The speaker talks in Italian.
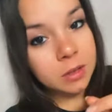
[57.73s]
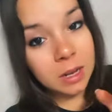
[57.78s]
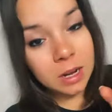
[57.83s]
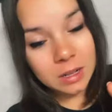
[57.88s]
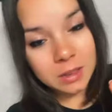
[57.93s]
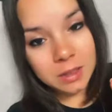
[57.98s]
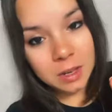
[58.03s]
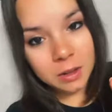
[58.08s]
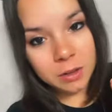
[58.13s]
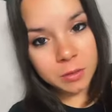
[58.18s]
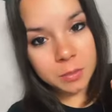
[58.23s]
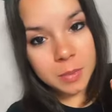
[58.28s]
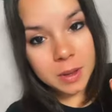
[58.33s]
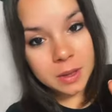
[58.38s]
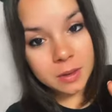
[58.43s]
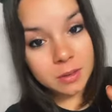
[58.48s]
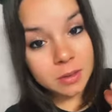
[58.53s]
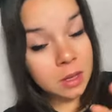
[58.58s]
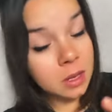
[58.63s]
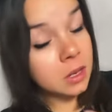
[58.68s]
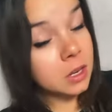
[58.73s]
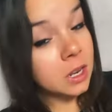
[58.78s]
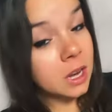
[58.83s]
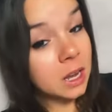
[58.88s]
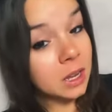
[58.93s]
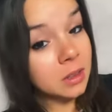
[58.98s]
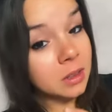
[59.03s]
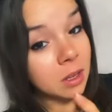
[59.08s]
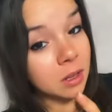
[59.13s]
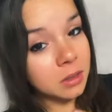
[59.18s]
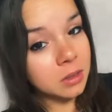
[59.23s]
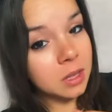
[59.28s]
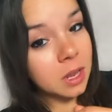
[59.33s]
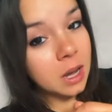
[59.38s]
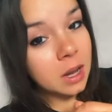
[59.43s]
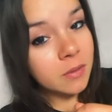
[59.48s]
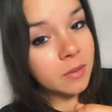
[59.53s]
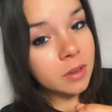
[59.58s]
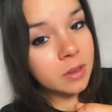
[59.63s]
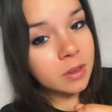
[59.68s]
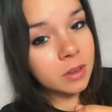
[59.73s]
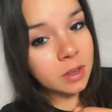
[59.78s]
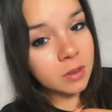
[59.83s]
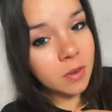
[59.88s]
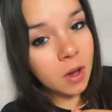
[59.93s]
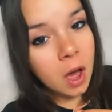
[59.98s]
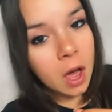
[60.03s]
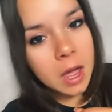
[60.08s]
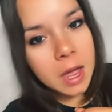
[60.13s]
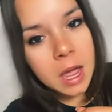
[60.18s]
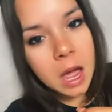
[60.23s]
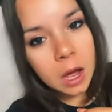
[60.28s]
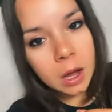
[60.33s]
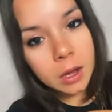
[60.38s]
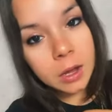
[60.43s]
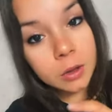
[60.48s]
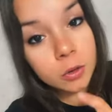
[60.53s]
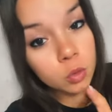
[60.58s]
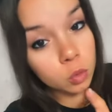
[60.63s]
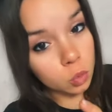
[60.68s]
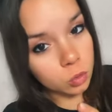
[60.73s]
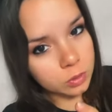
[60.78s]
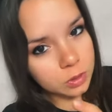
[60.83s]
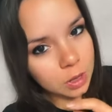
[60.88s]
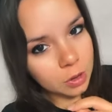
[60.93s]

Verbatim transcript: Sarà trasmessa in diretta televisiva e anche su